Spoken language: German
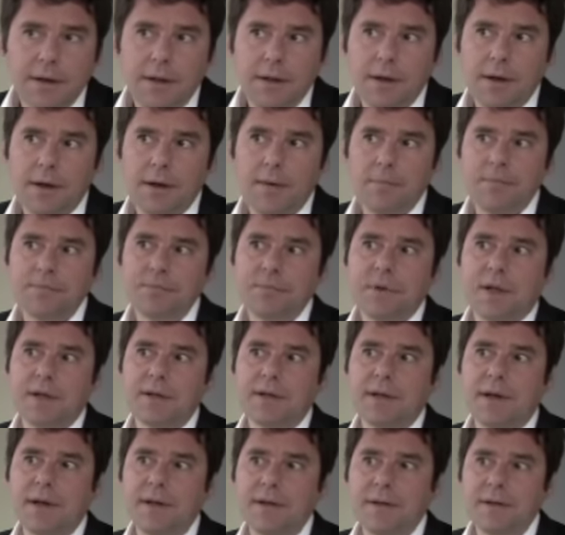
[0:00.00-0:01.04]
Ähm,
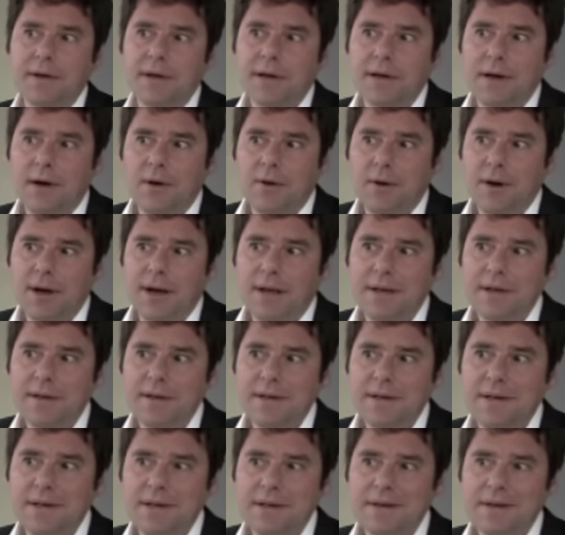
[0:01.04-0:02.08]
das kann sogar auch ein
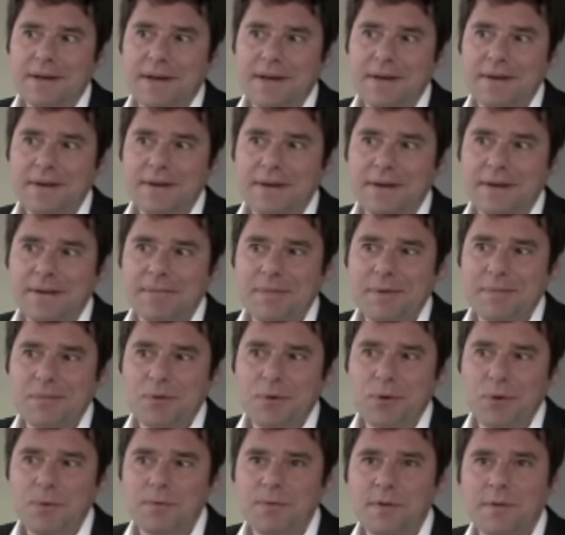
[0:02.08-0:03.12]
Ziel sein, dass man
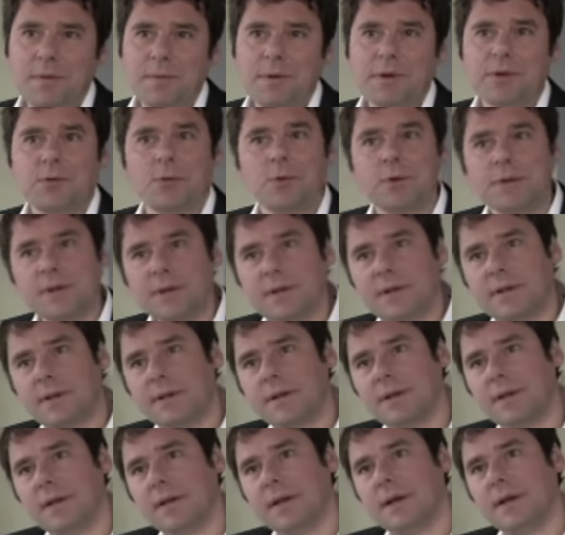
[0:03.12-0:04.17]
berühmt wird, wenn man tot ist.
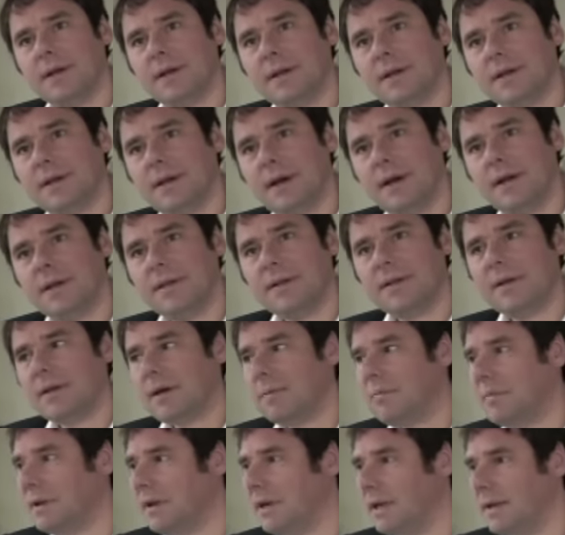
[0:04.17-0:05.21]
Das heißt, ich
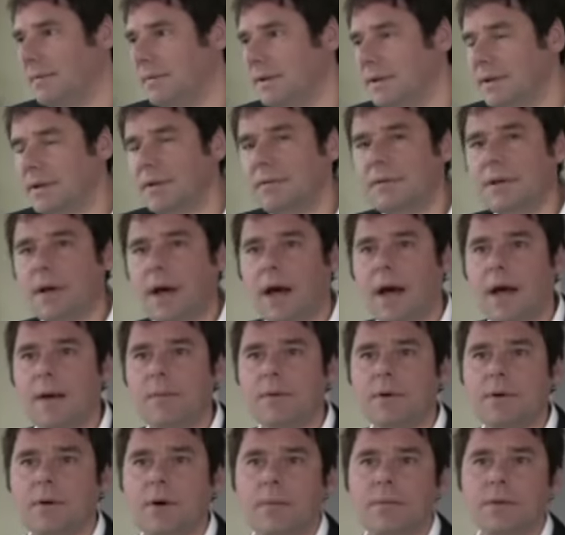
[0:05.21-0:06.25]
habe mein Leben nicht auf die Reihe
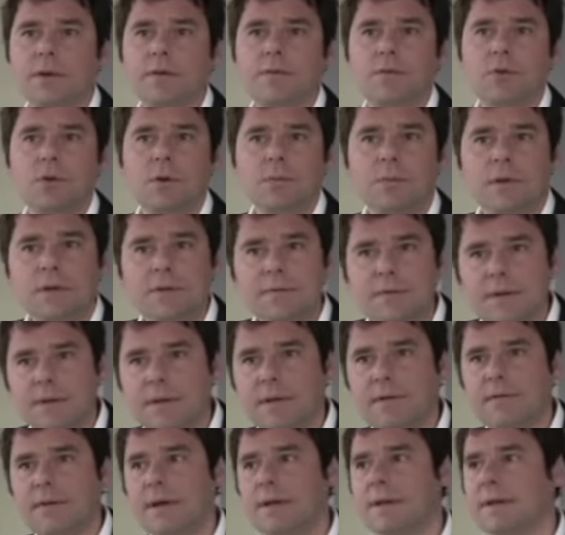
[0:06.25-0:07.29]
bekommen, ich fühle mich
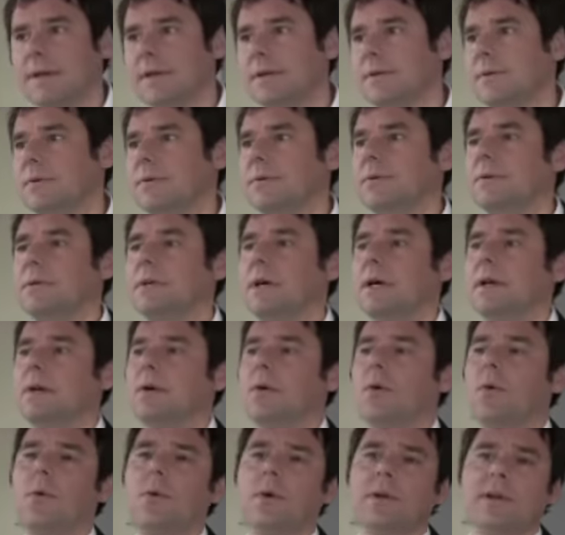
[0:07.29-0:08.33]
minderwertig und durch eine
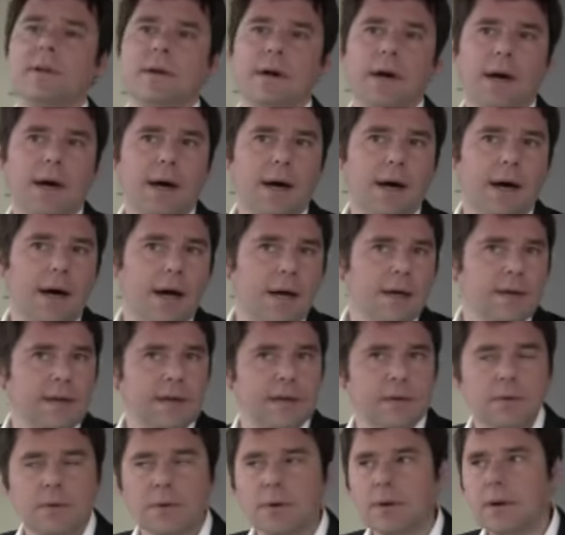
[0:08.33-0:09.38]
große
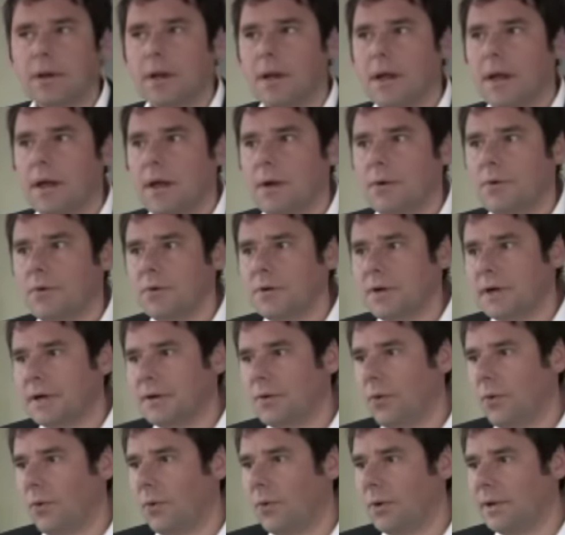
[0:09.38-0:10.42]
Racheaktion, durch ein
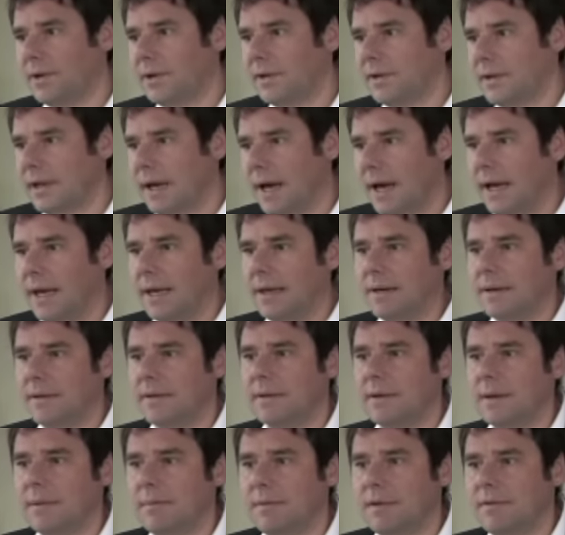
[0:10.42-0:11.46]
großes
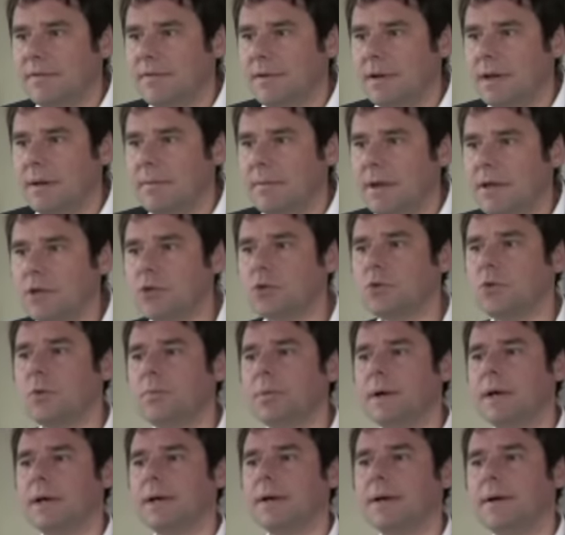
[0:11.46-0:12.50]
Ereignis, in dem ich viele Menschen
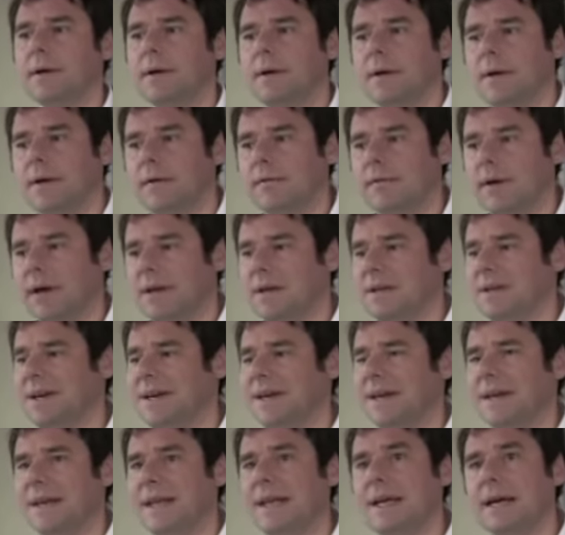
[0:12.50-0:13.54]
umbringe, werde ich
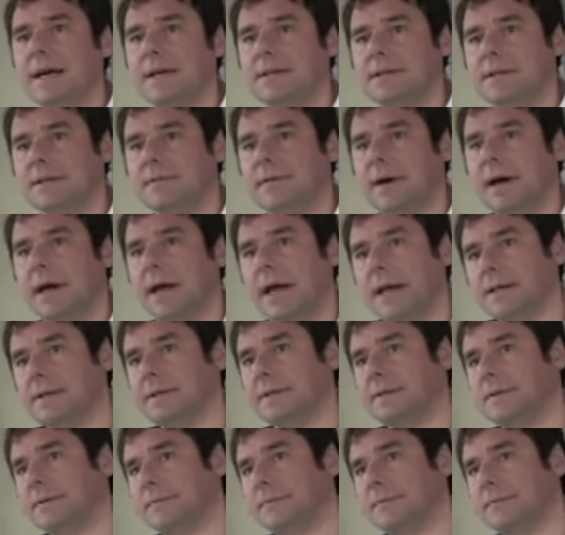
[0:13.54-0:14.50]
ein negativer Held.